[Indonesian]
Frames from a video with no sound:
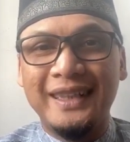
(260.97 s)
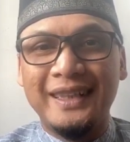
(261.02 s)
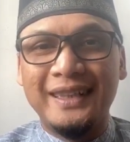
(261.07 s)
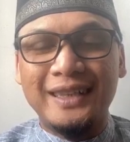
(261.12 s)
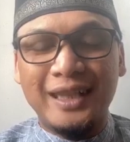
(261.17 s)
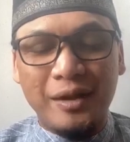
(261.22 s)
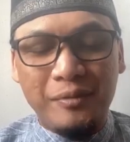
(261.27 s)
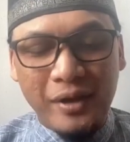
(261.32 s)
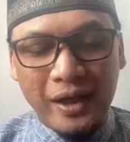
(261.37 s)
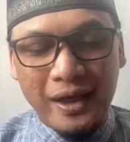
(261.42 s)

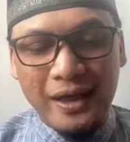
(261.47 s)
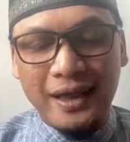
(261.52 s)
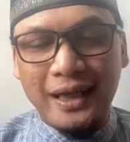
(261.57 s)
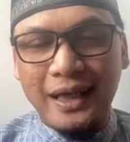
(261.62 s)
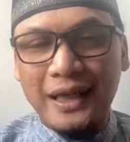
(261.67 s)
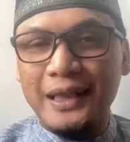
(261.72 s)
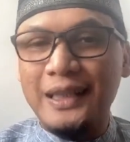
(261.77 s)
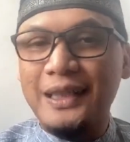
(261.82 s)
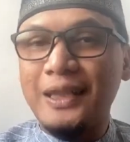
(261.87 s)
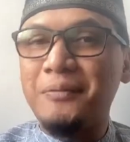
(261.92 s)
selama ini
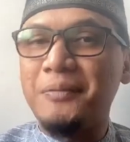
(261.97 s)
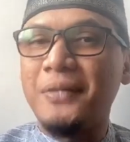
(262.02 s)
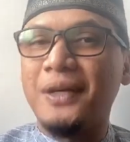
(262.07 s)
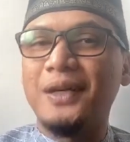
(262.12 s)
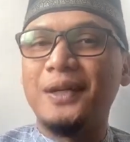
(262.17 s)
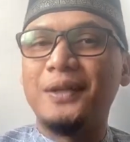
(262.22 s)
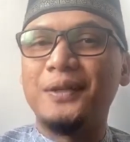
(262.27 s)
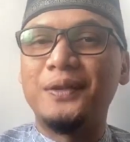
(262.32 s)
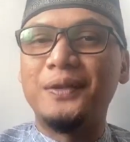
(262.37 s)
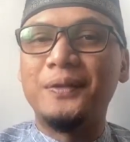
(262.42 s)
kan kita
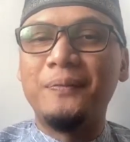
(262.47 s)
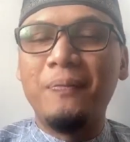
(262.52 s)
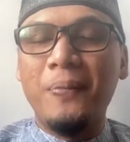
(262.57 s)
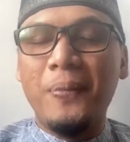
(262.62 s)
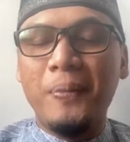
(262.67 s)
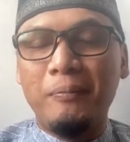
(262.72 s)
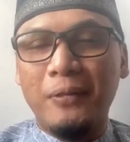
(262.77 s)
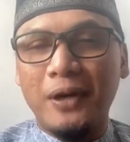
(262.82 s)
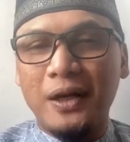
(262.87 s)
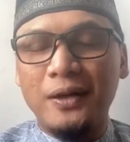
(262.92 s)
mengeluh
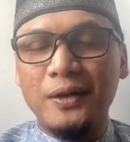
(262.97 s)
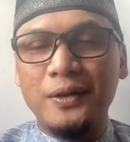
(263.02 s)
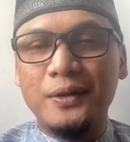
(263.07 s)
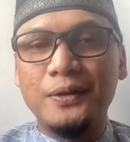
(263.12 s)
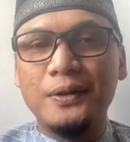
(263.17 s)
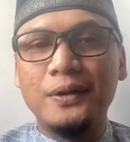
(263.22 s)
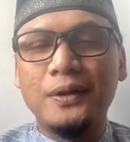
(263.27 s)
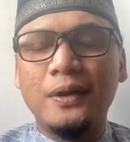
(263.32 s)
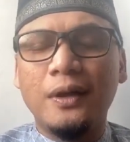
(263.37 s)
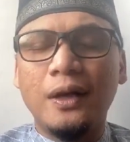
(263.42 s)

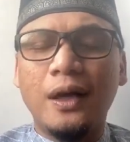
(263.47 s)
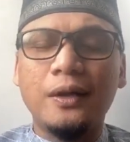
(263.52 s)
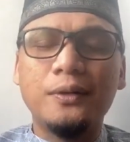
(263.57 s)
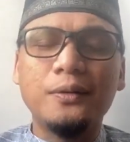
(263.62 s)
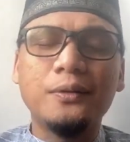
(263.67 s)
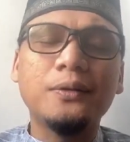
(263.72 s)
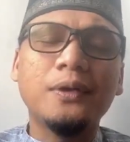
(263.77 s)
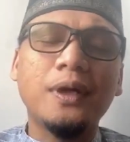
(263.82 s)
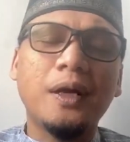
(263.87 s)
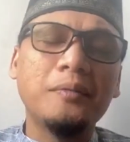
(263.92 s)
mengeluh
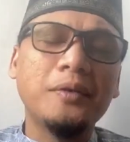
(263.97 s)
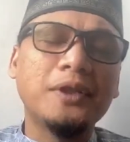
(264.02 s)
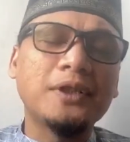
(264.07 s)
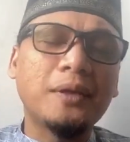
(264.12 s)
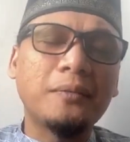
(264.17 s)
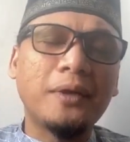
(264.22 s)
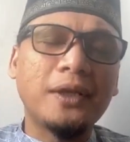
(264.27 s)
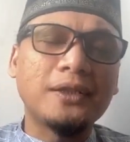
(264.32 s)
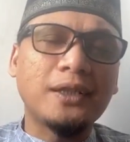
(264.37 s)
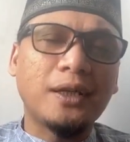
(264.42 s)
aduh nggak
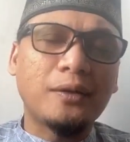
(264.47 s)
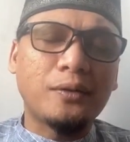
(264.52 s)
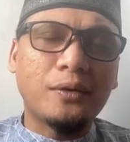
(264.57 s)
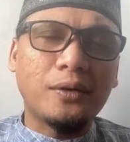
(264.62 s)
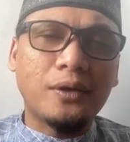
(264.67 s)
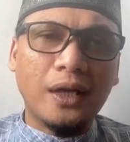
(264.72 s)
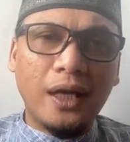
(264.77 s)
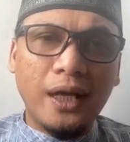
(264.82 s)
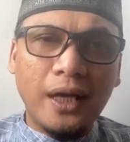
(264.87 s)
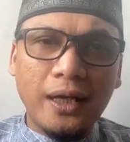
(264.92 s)
bisa baca
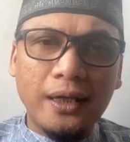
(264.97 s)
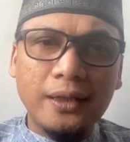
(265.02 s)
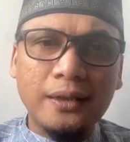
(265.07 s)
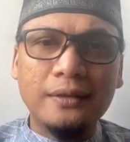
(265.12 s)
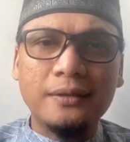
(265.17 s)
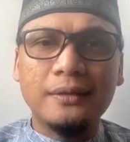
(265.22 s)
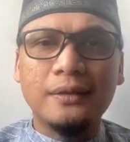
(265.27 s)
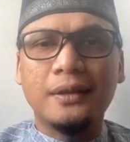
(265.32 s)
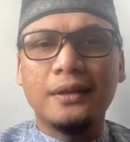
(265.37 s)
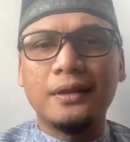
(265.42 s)

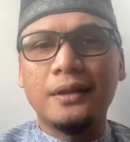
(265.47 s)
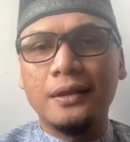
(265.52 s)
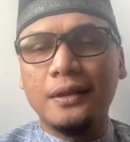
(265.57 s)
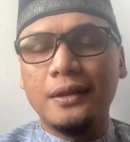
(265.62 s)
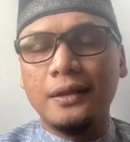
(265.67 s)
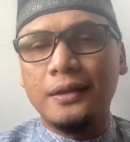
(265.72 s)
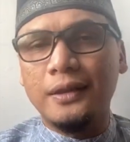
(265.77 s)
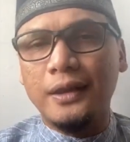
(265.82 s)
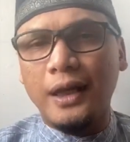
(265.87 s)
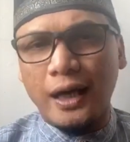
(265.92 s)
Quran
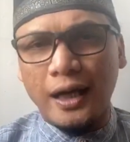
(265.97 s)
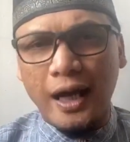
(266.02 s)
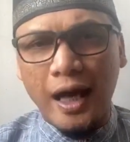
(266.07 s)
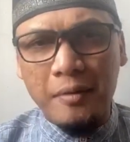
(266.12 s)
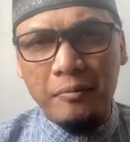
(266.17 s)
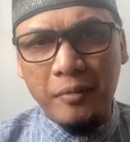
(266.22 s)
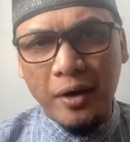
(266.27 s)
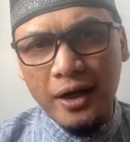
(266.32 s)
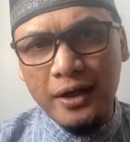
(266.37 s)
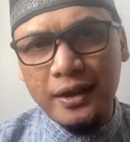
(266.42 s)
uh, yang
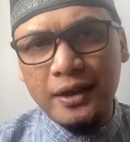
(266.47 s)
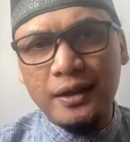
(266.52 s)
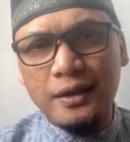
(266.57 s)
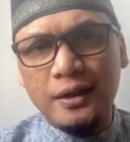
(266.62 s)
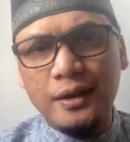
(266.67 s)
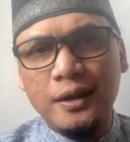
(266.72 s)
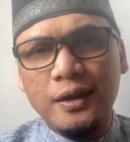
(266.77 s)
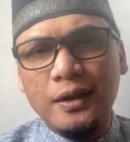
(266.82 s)
lama nih